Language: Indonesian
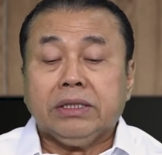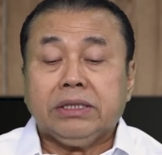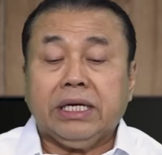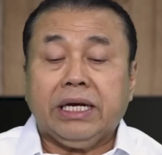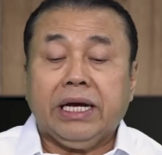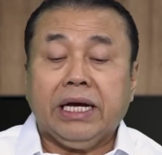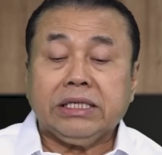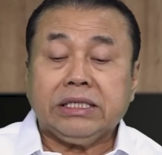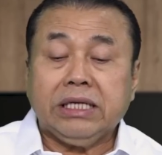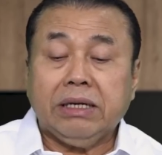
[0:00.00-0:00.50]

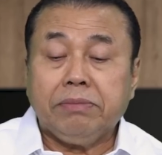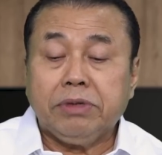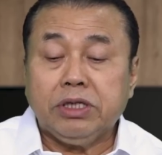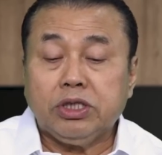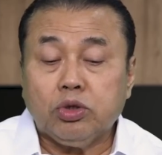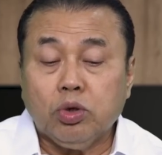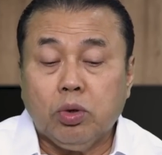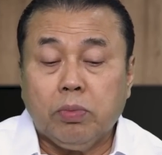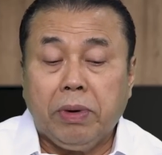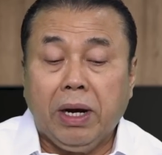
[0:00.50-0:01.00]
Sehingga saya
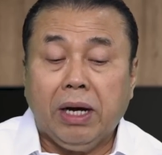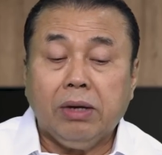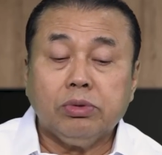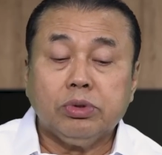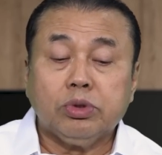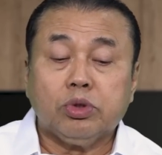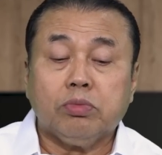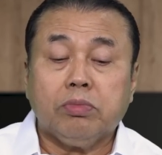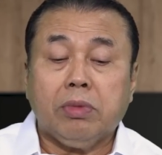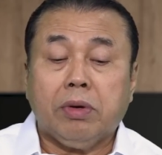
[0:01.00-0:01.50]
mencoba
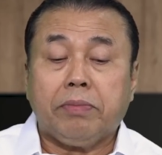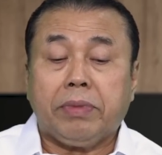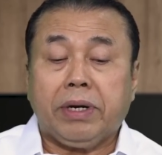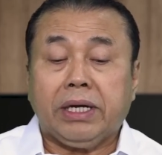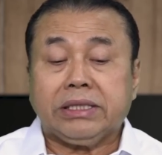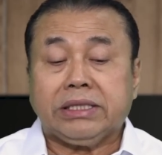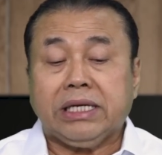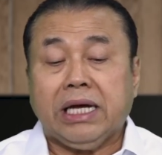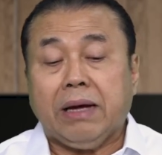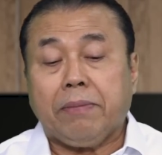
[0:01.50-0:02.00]
untuk
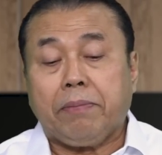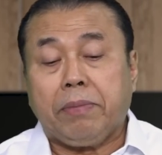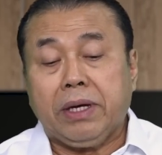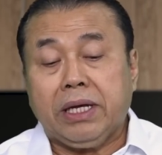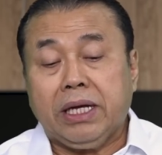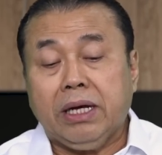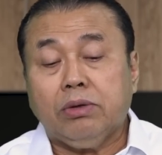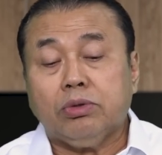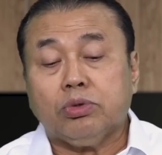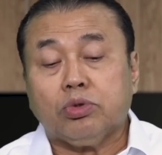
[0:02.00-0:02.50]
memeriksa
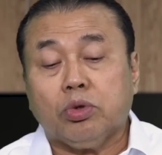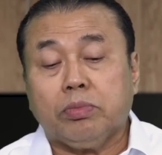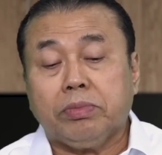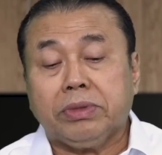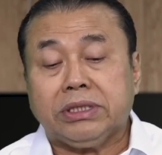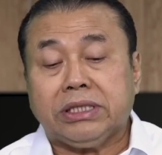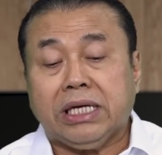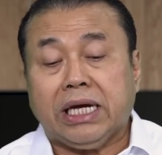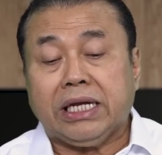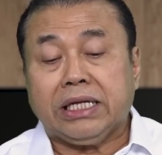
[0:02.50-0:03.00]
HP-nya untuk
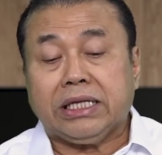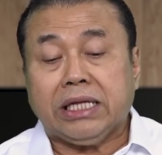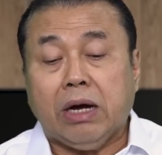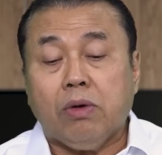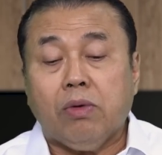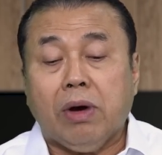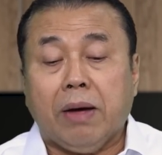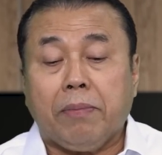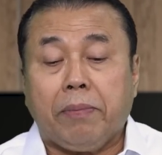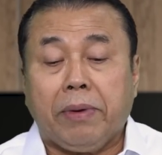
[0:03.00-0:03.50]
mencari
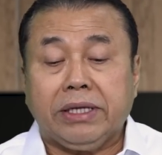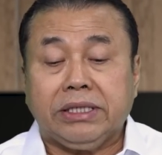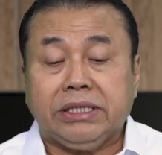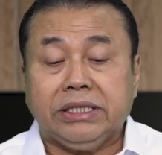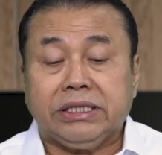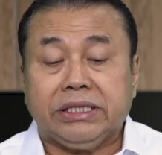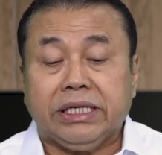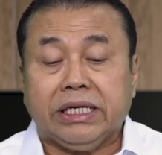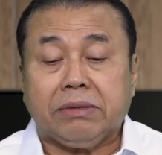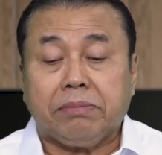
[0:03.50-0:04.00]
tahu apa
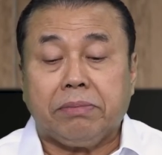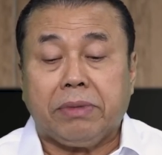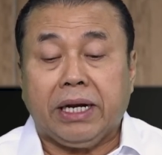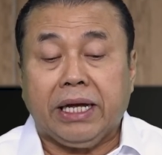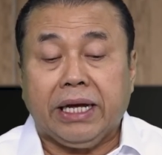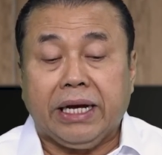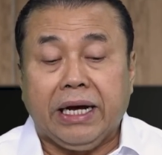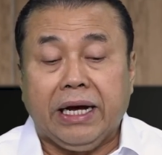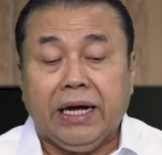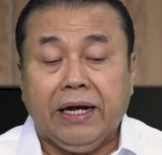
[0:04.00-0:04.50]
isi chat
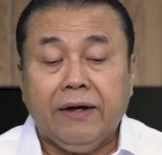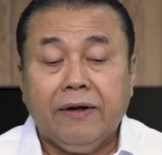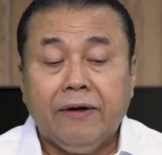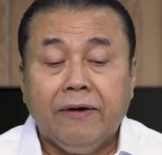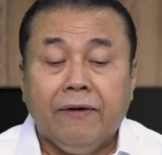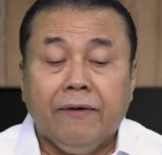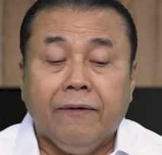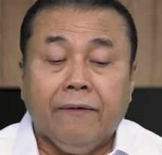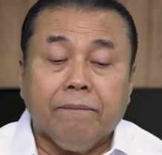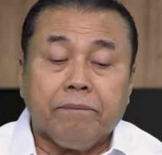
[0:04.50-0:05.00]
mereka,
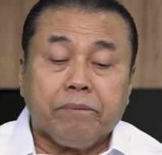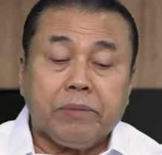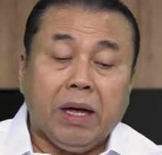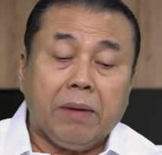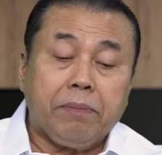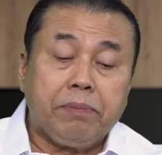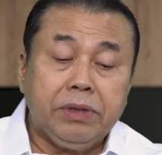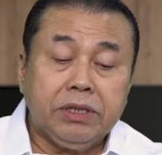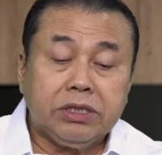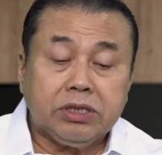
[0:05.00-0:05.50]

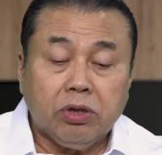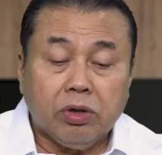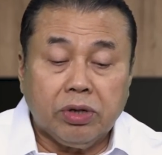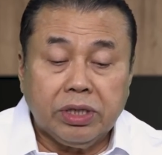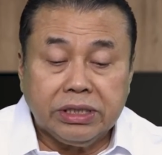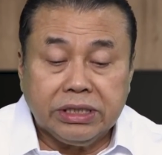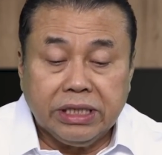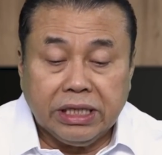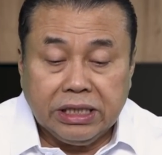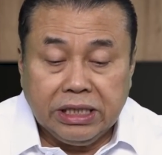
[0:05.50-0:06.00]
tapi
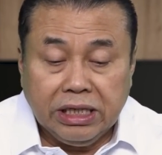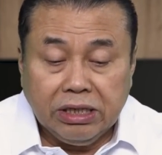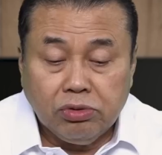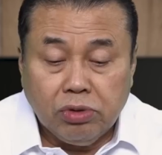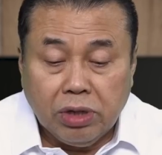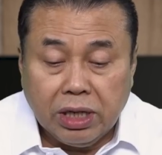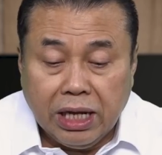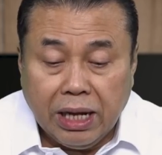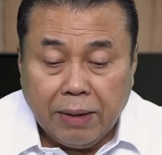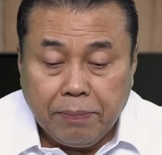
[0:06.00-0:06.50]
story chatnya
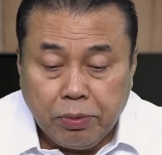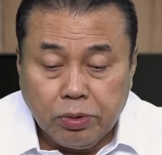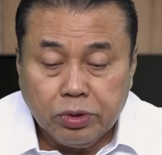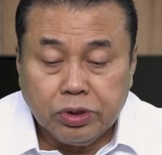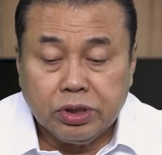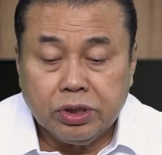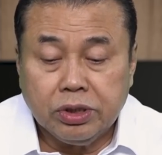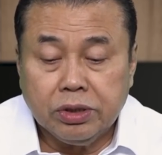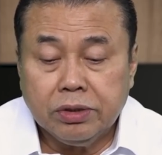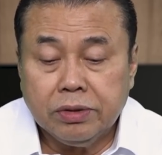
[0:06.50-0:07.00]
sudah
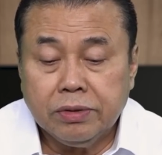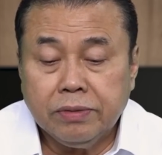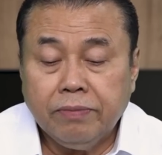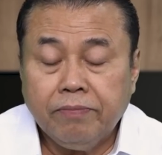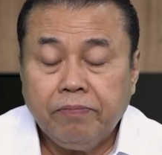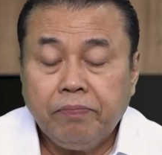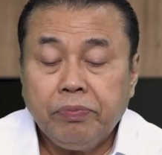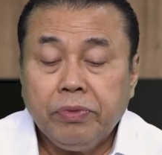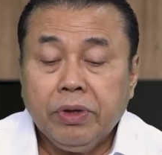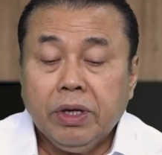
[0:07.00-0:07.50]
dihapus.
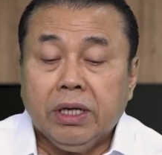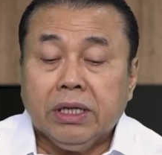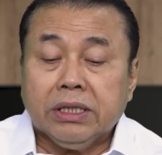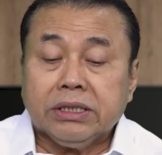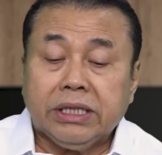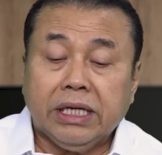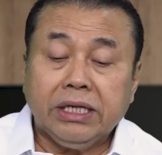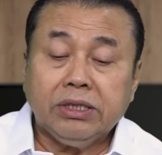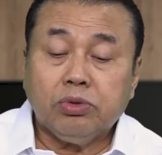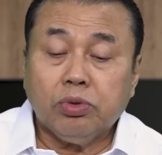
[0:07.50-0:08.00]

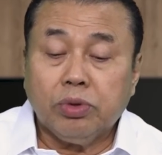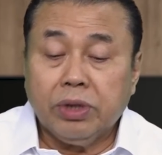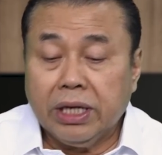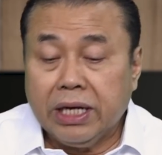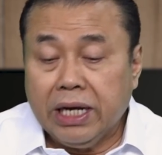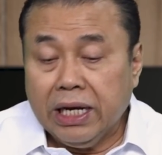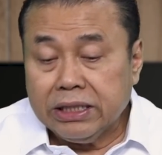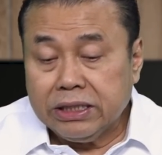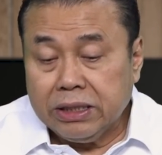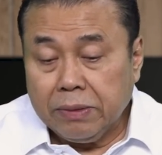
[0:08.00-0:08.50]
Saya
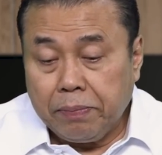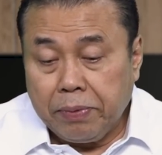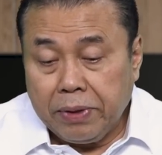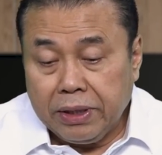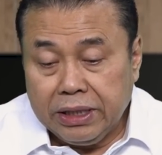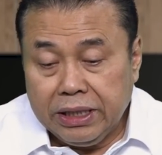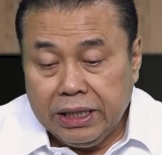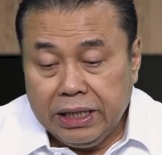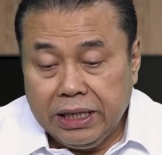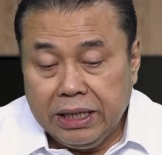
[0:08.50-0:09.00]
curiga
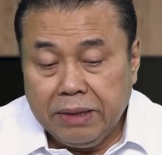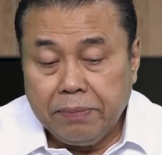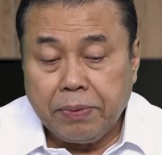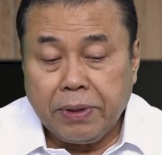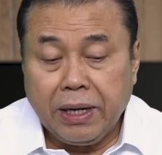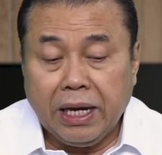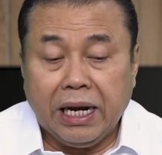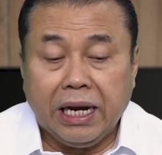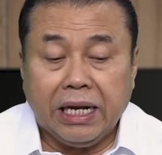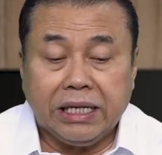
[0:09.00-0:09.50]
seperti ini
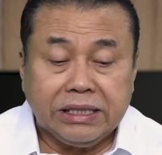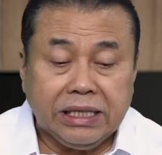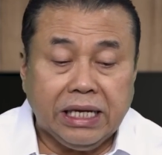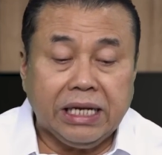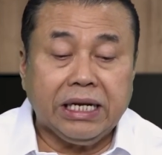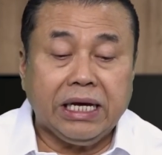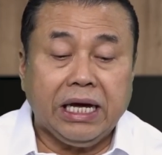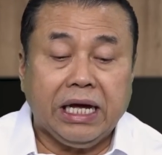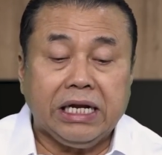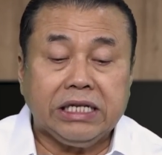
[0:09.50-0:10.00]

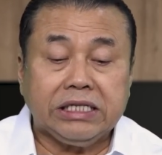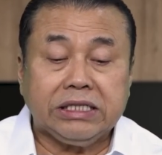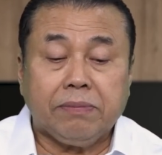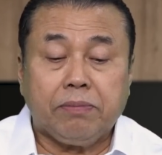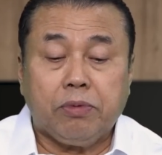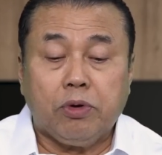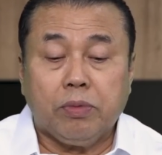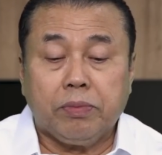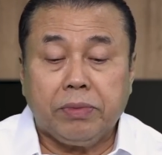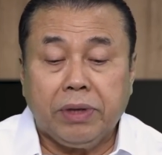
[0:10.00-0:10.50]
beralasan karena
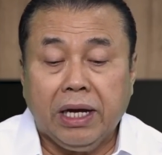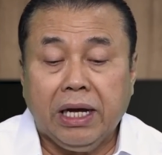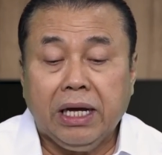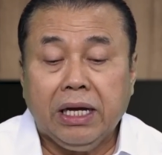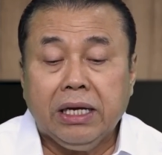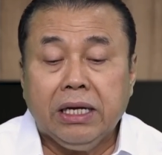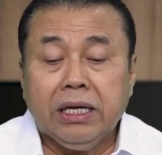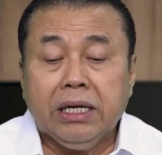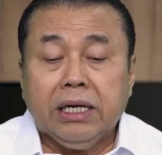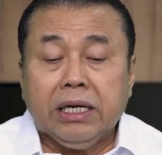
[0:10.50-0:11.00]

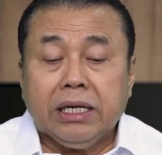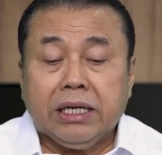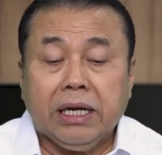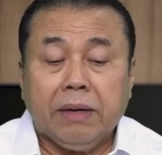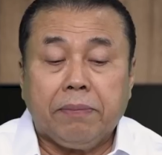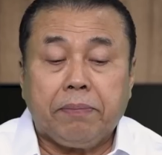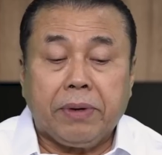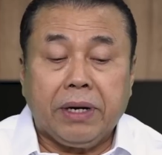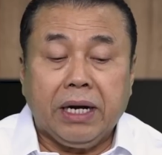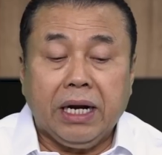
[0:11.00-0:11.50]
sebelumnya
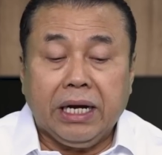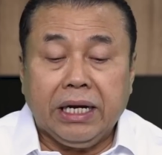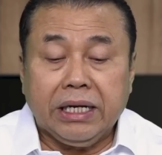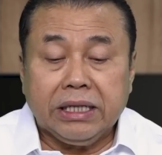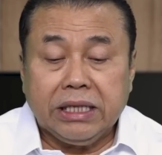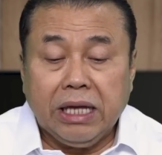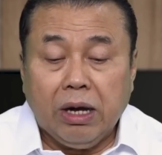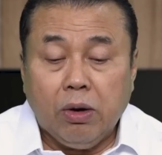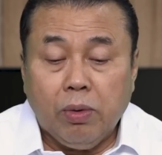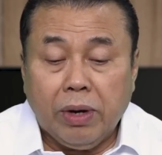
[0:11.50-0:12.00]
dia pernah
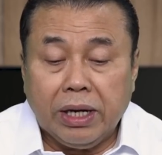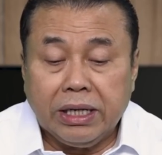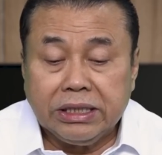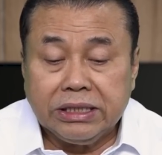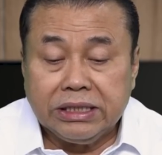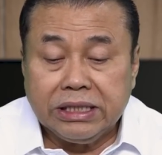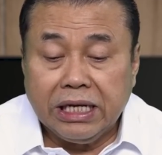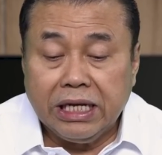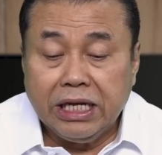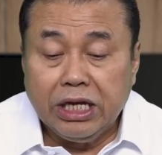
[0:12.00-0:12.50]
ketahuan
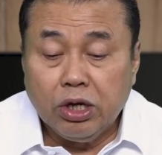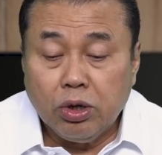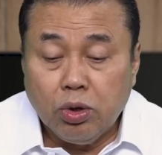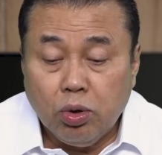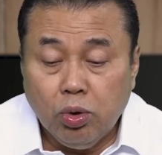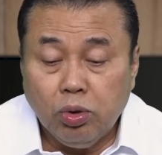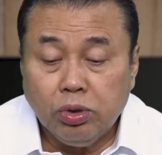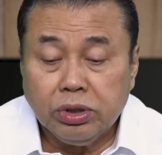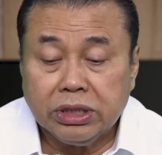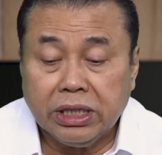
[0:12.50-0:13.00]

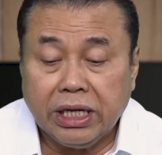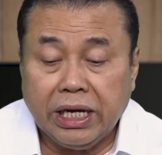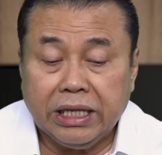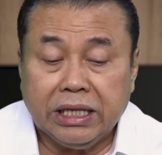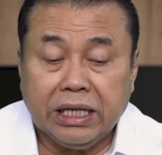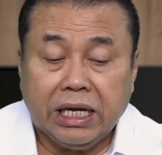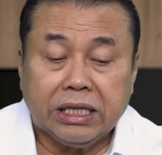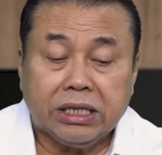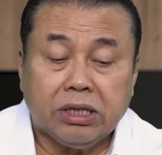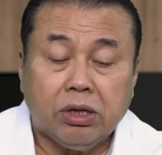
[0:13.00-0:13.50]
selingkuh
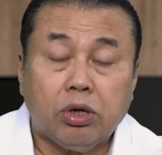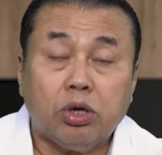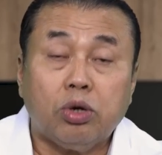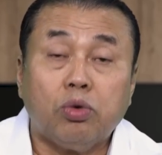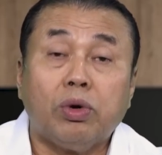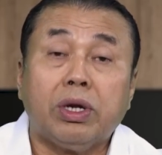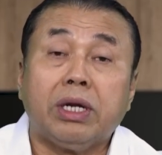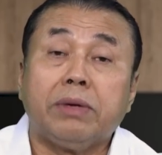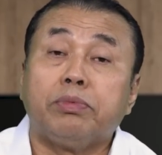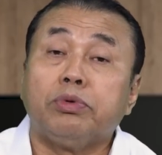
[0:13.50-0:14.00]
sekitar tahun
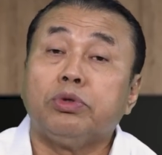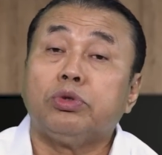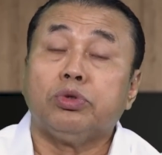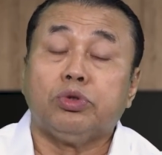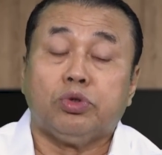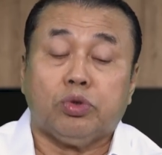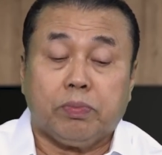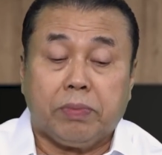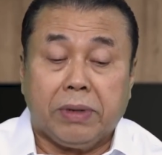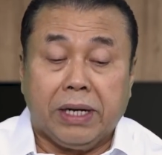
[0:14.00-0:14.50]

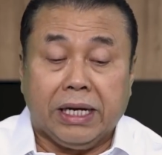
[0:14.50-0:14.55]
2017.